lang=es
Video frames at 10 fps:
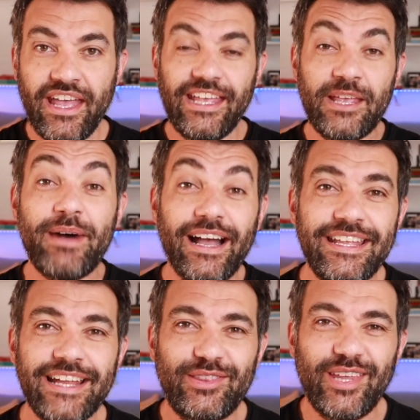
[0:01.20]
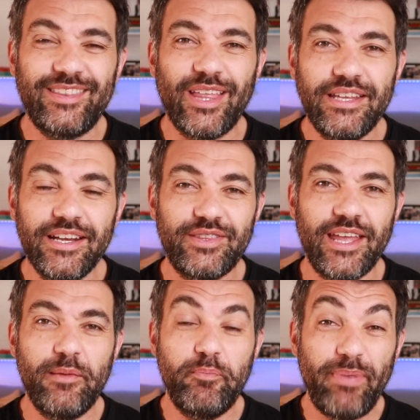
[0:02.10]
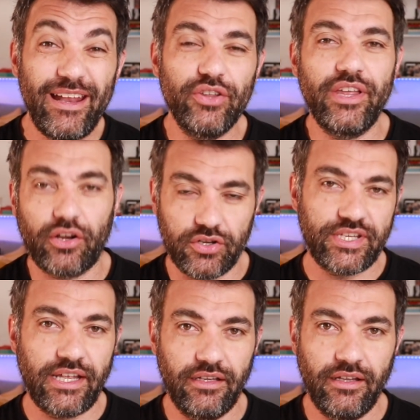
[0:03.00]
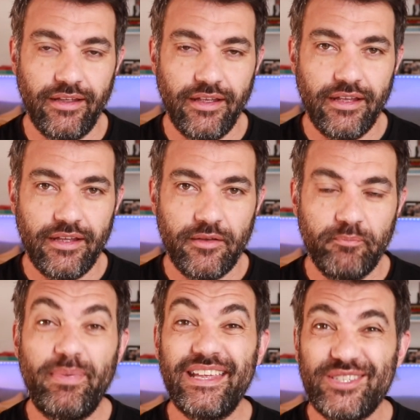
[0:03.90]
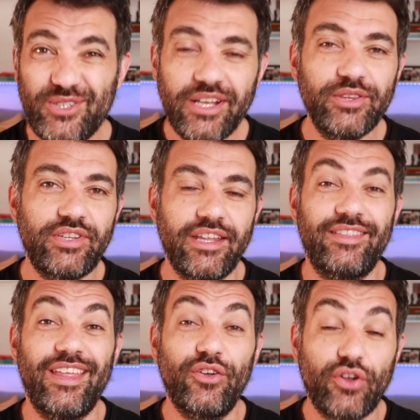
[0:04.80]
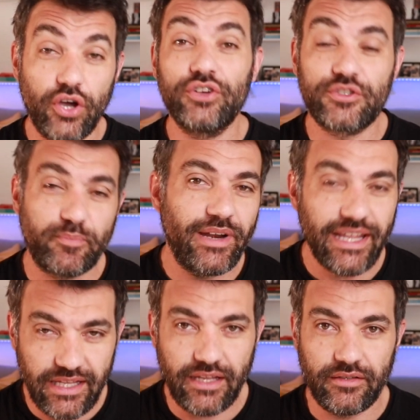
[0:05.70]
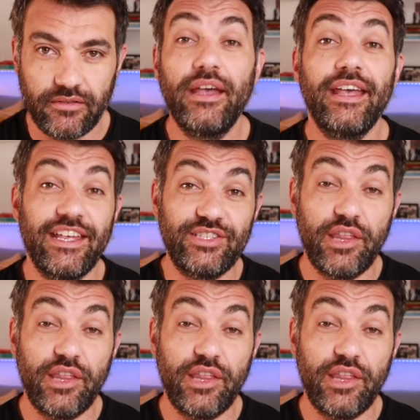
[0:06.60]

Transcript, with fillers: Imagínate teñirte el pelo de rosa, vestirte de cosplayer, es